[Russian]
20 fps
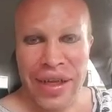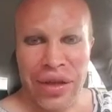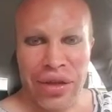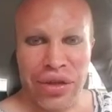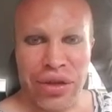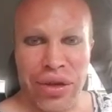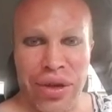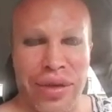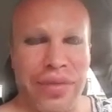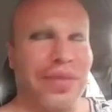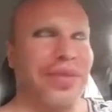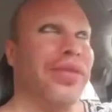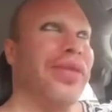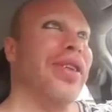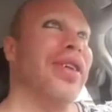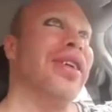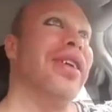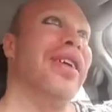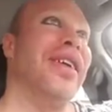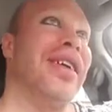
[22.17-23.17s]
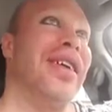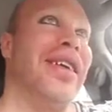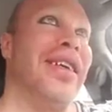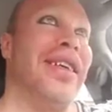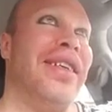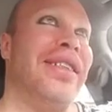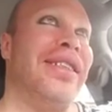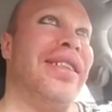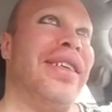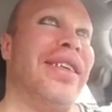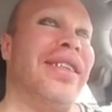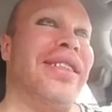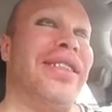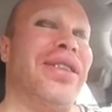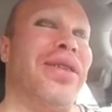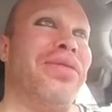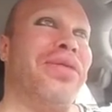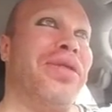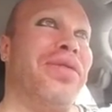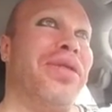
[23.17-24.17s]
Ну что, всех с
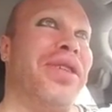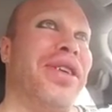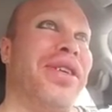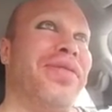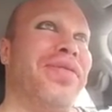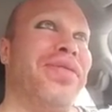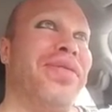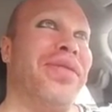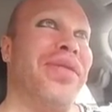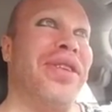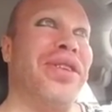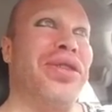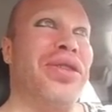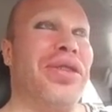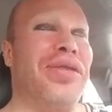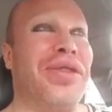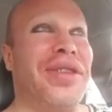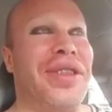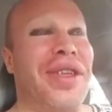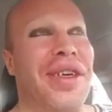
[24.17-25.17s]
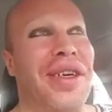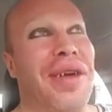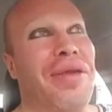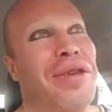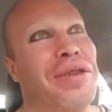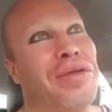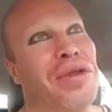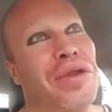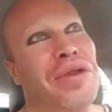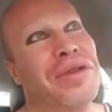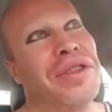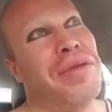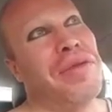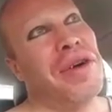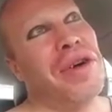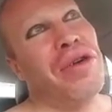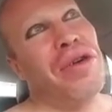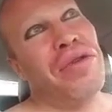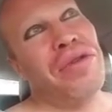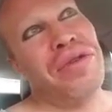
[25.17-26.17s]
Днем Семьи. Сегодня в Инстаграме, я смотрю, все
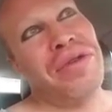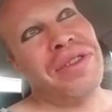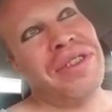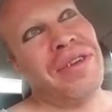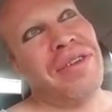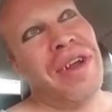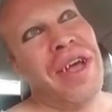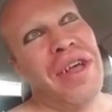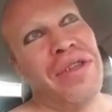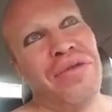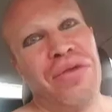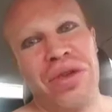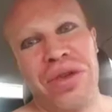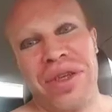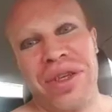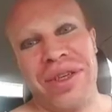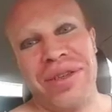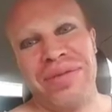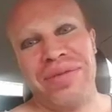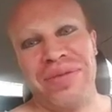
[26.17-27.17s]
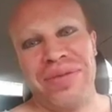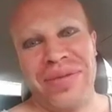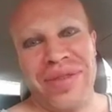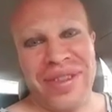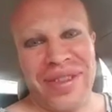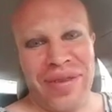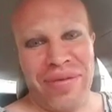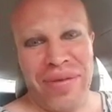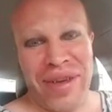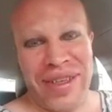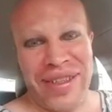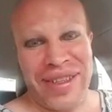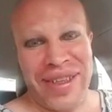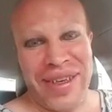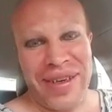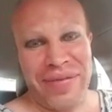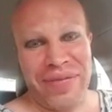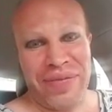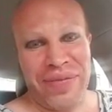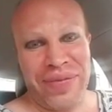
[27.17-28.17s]
поголовно выставляют фотки
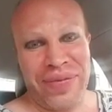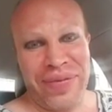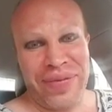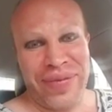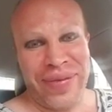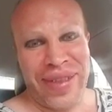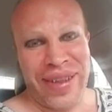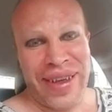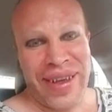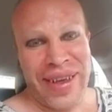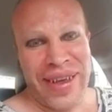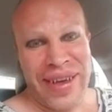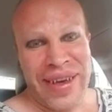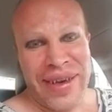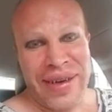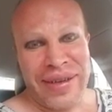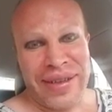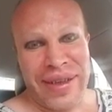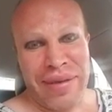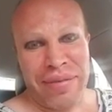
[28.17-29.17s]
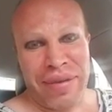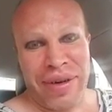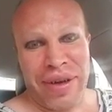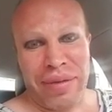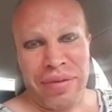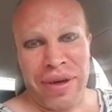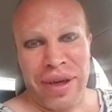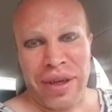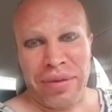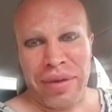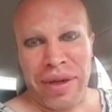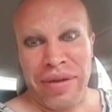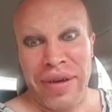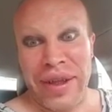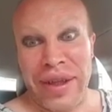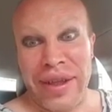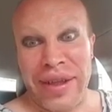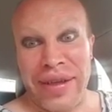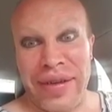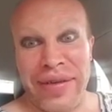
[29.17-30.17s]
совместные. Всем привет, привет,
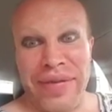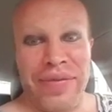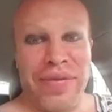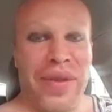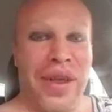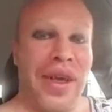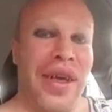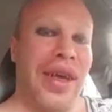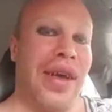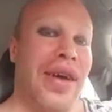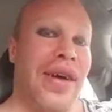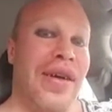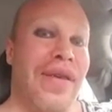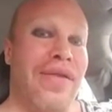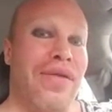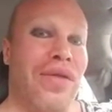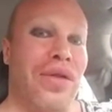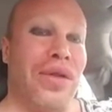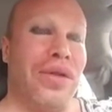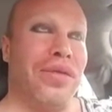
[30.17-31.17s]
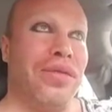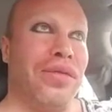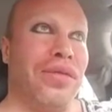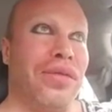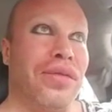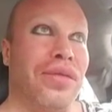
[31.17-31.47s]
привет. Вот.